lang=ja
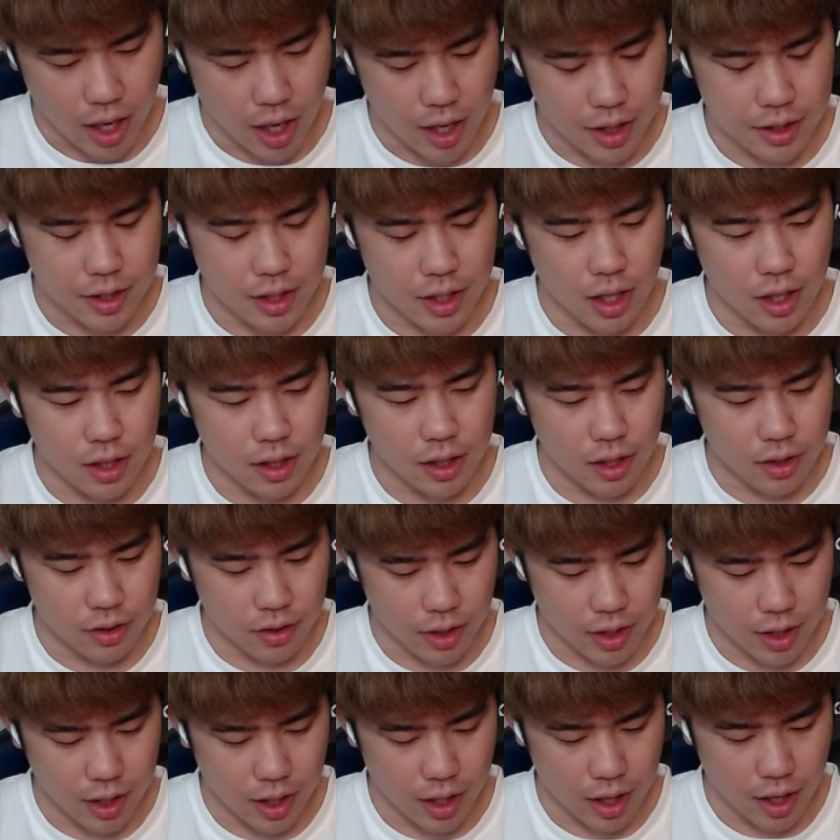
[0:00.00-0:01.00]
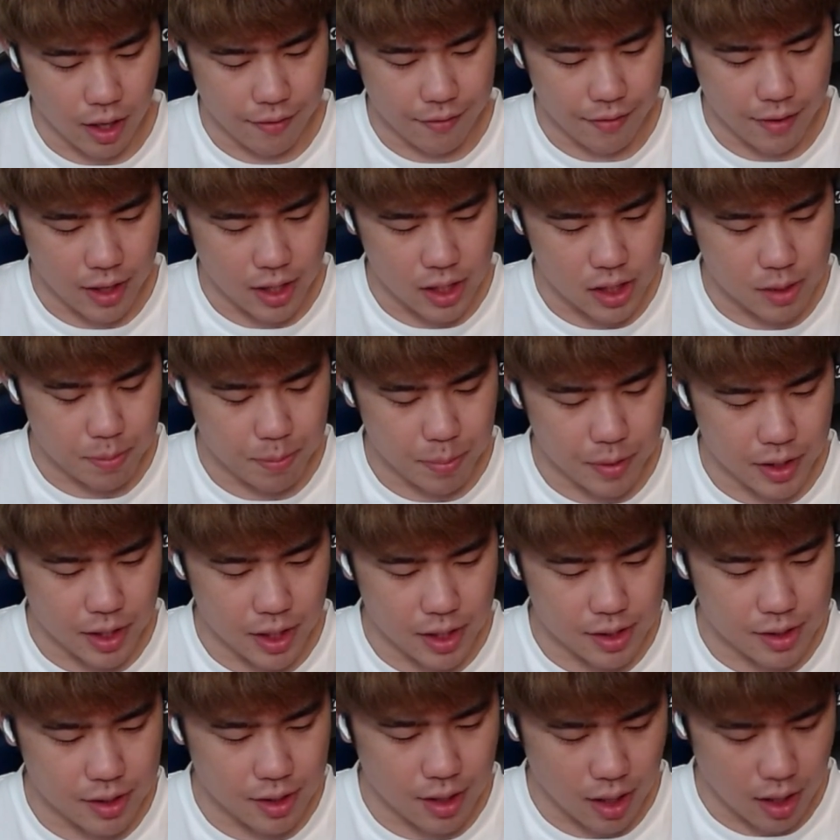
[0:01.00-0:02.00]
相手なんだろう、デッキ。
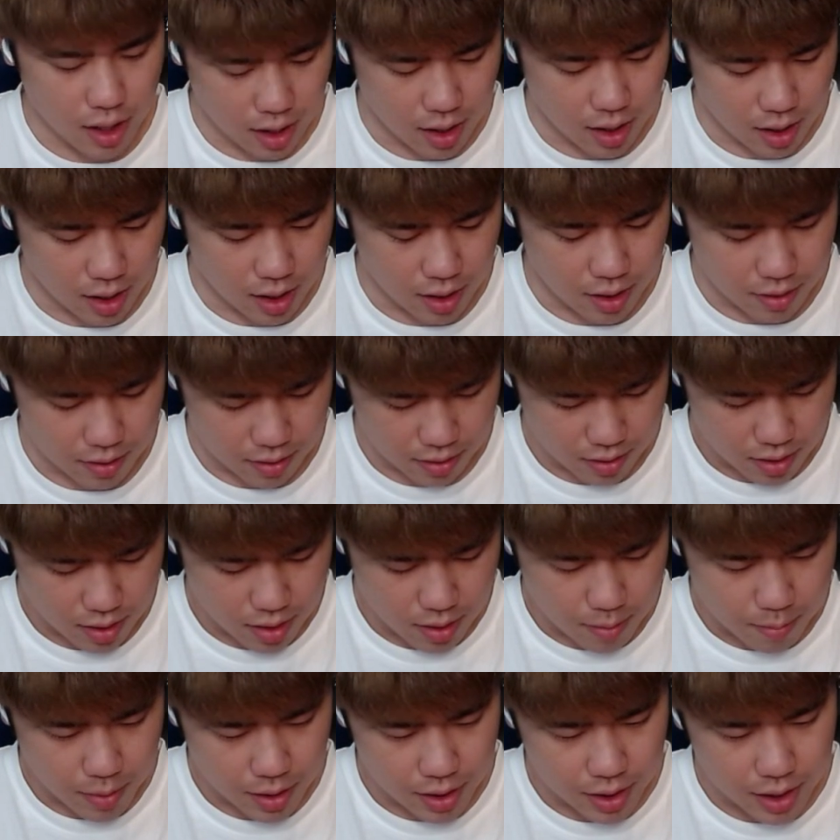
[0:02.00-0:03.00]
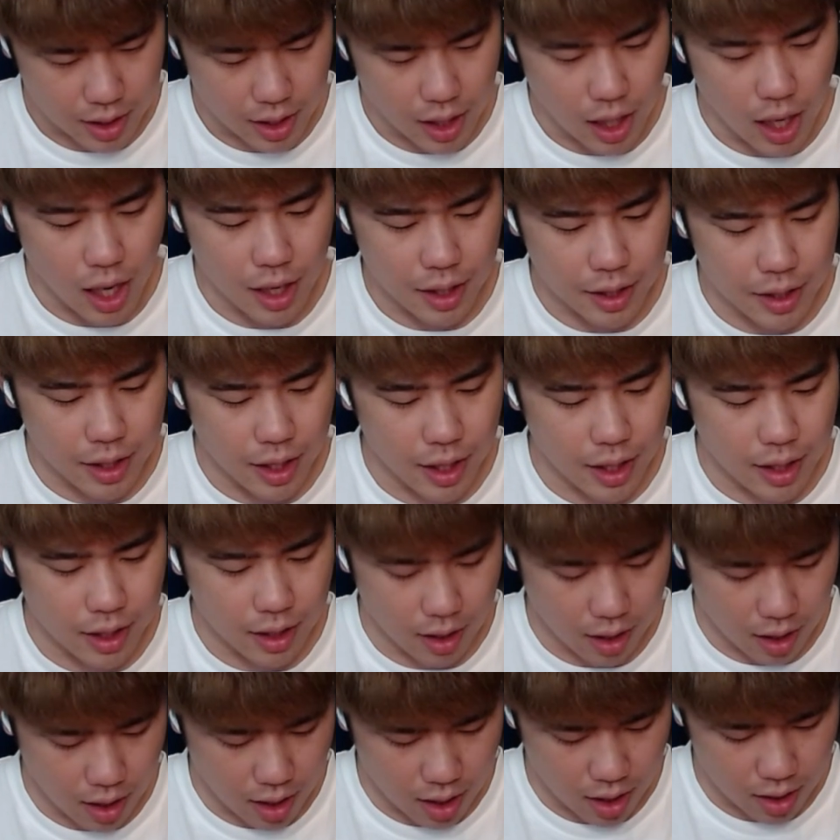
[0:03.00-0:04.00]
ファイスピテスラ、まあ、ディガー系
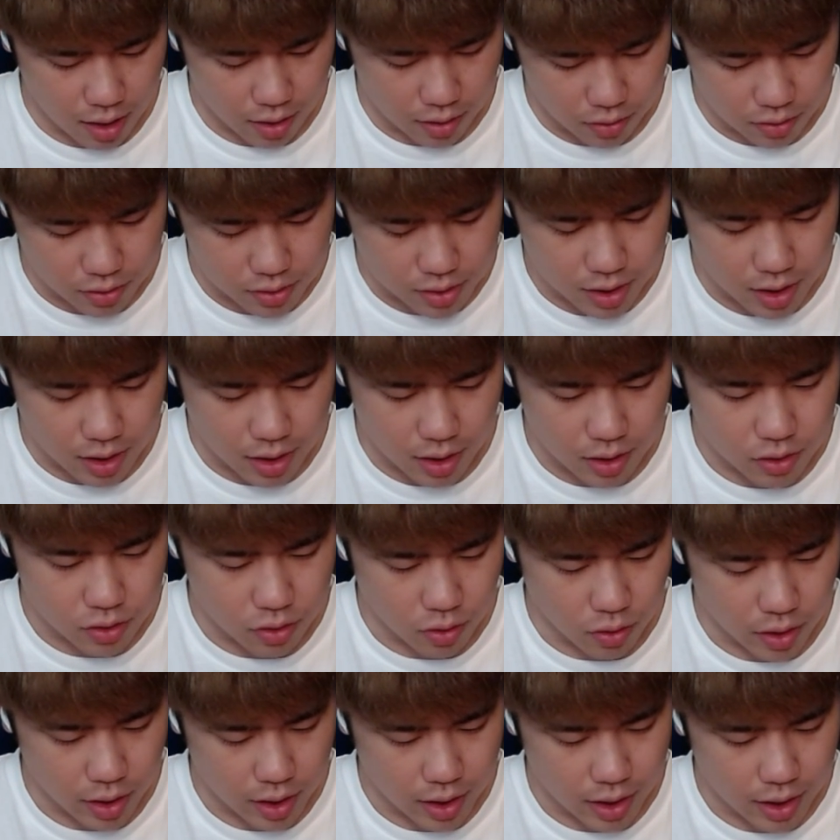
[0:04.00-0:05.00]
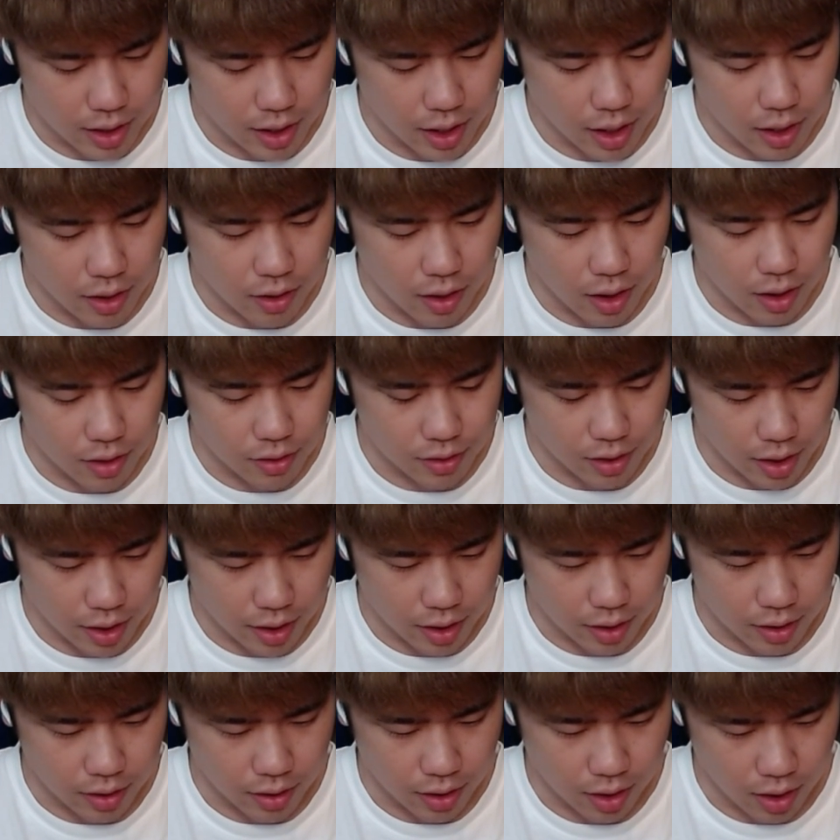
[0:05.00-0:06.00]
か、クロスかな。俺、切れるカードない
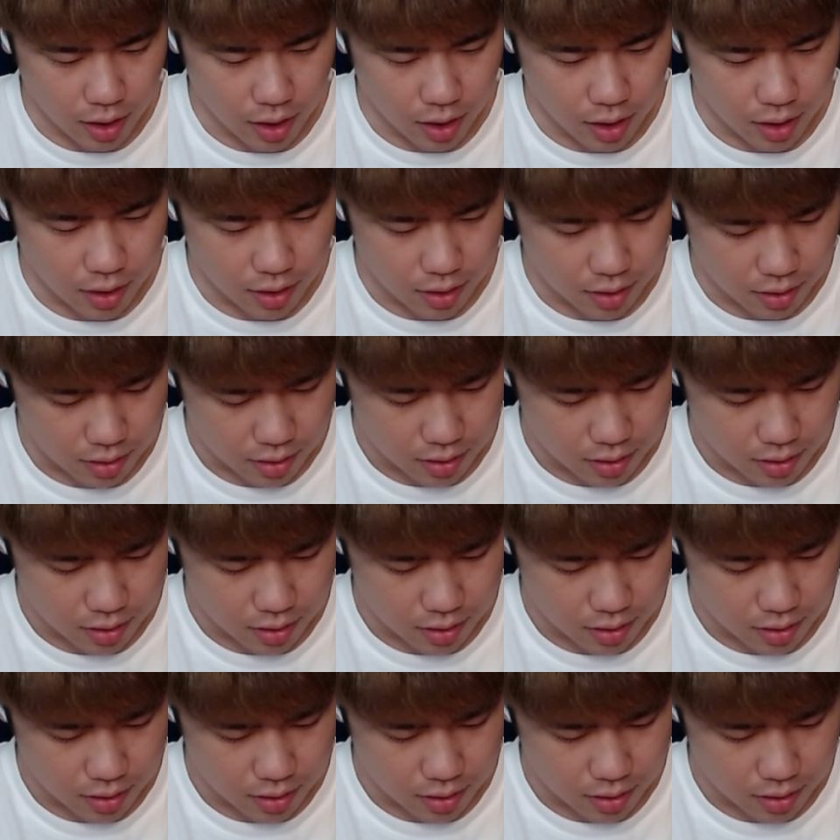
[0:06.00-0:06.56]
からな。ま